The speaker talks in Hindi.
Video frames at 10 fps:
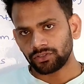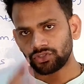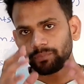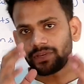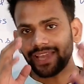
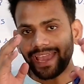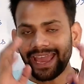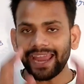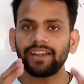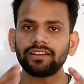जबकि
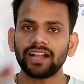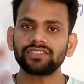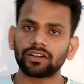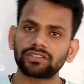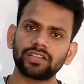ऐड का
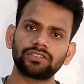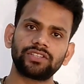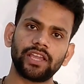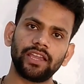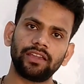सक्सेस
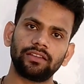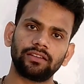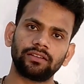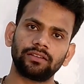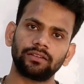से
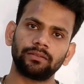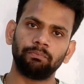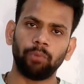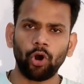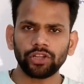
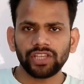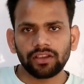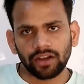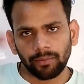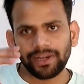बहुत ही
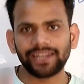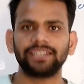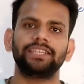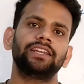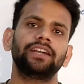कम लेना
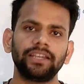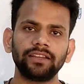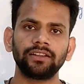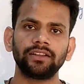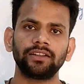देना है
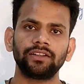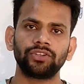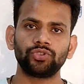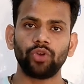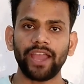
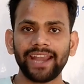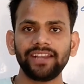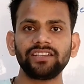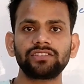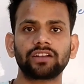जो
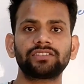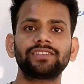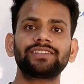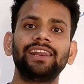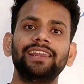ऐड की
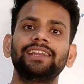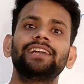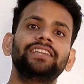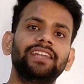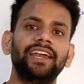सक्सेस का लेना
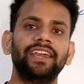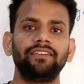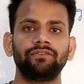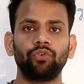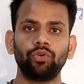देना है
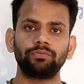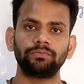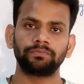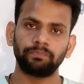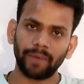वो
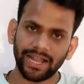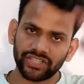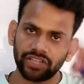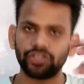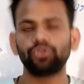पाँच
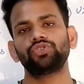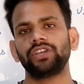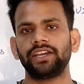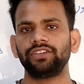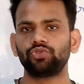छः चीज़ों से
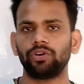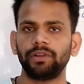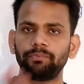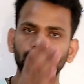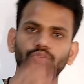है जो हमने
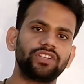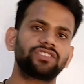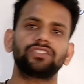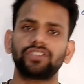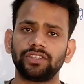परसों
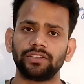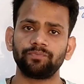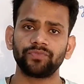डिस्कस की थी